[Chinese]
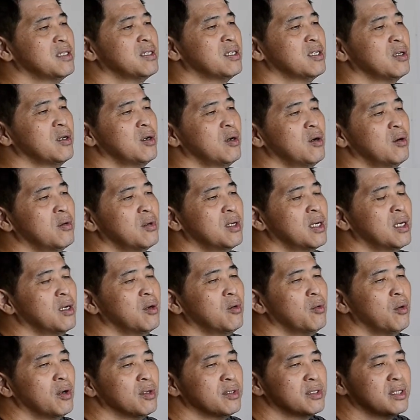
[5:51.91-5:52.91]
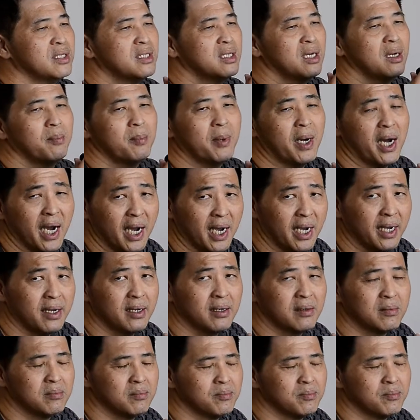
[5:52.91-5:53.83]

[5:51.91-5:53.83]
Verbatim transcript: 时候呢，我正在拍，